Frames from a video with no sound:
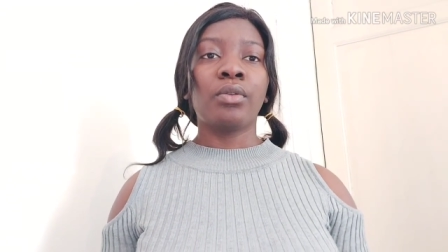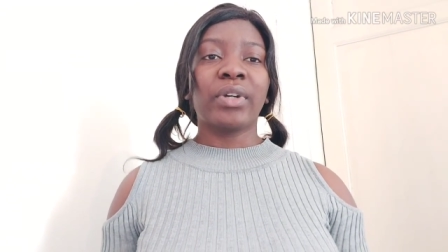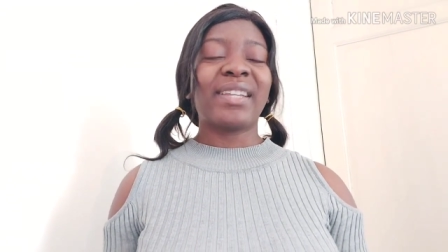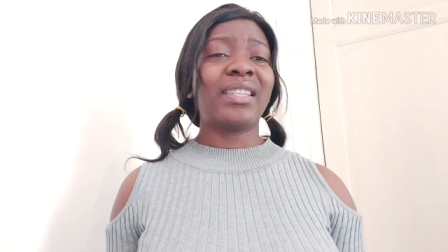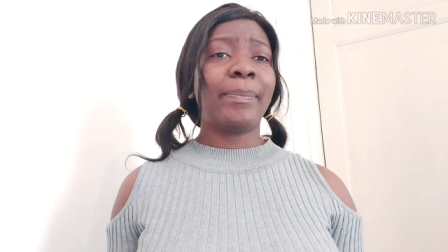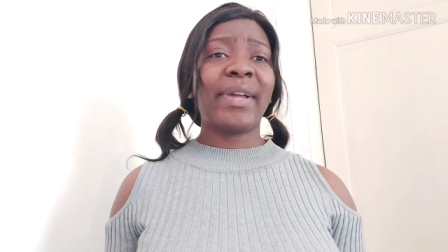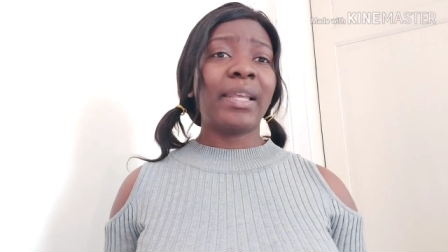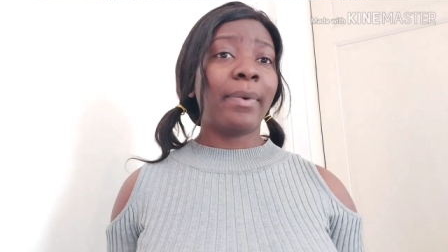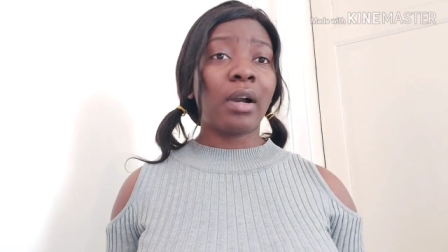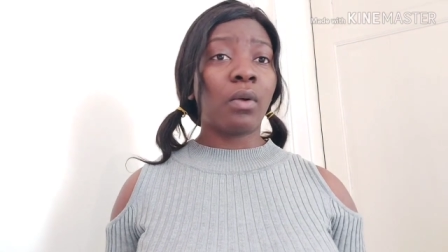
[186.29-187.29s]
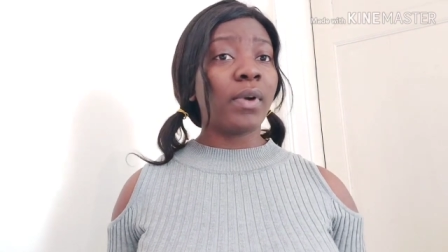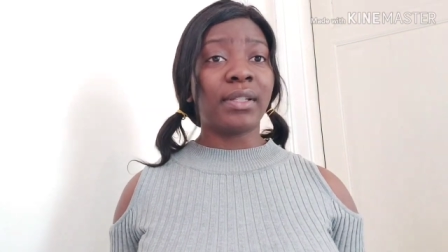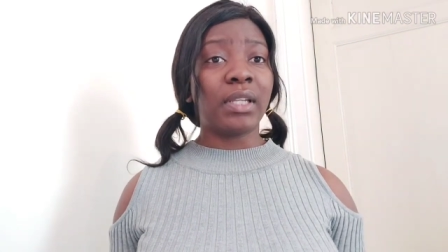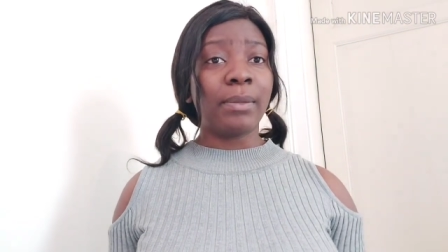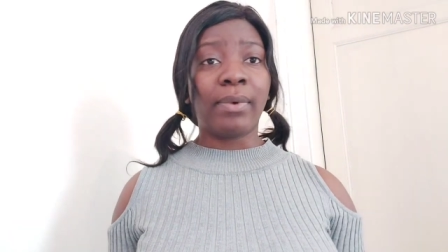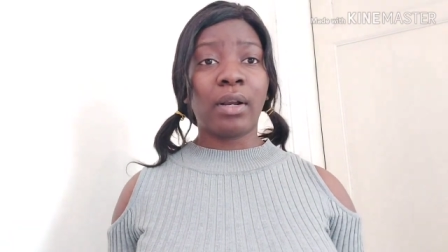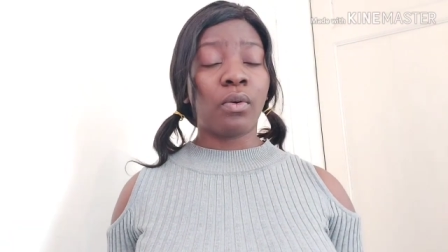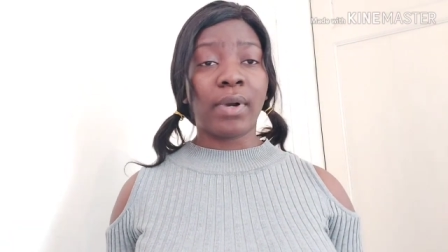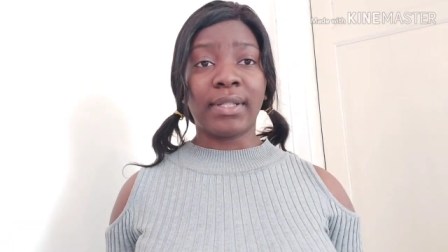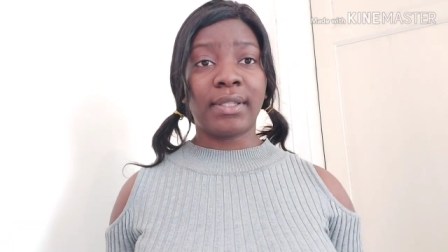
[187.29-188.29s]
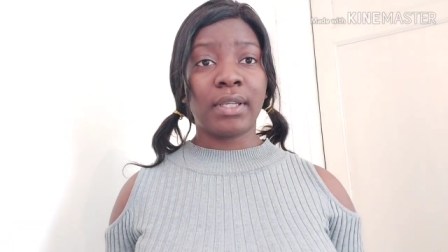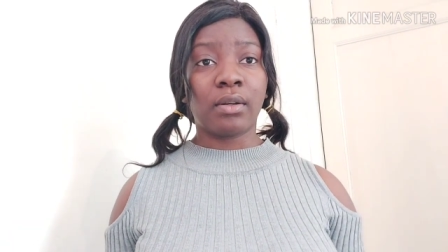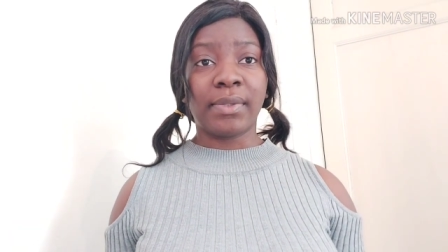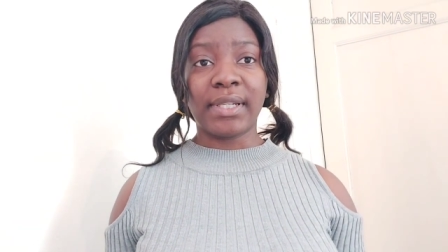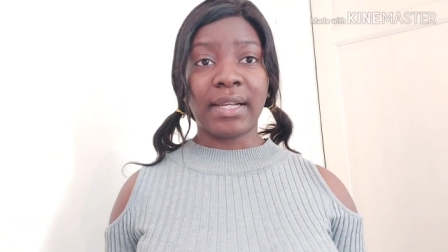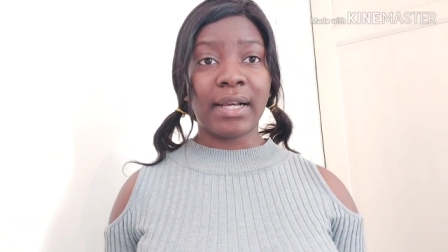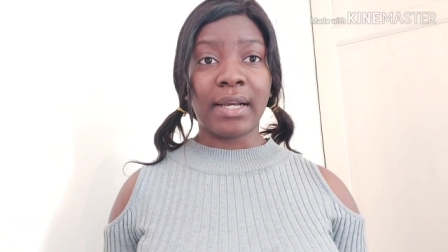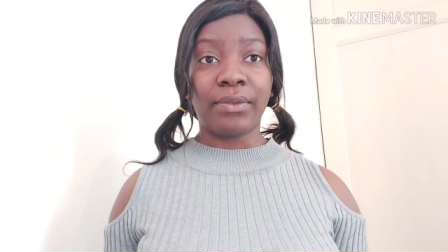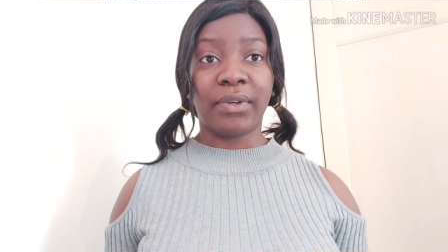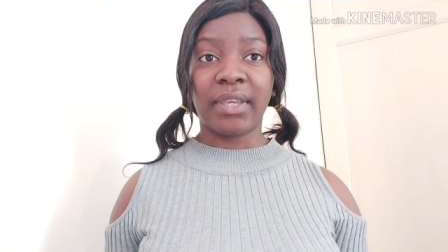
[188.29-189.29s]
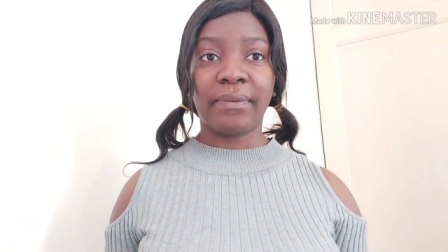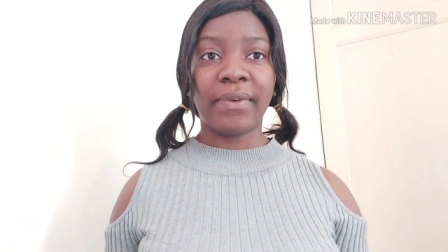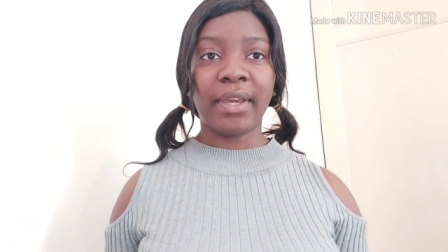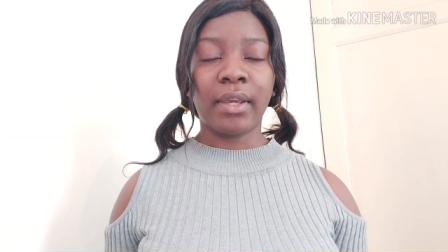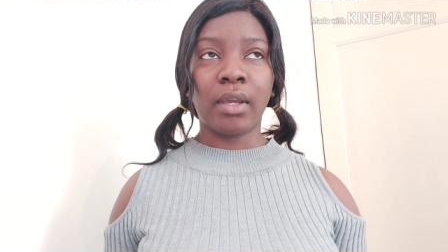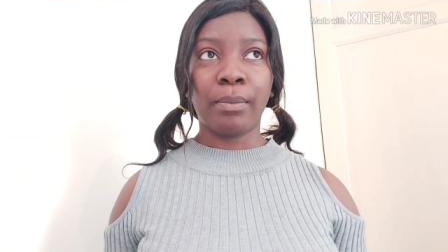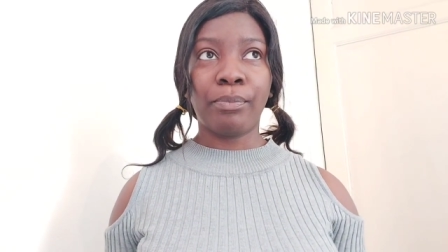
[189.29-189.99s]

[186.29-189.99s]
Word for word: ne restez pas les bras, les bras croisés comme ça là, ne rien faire.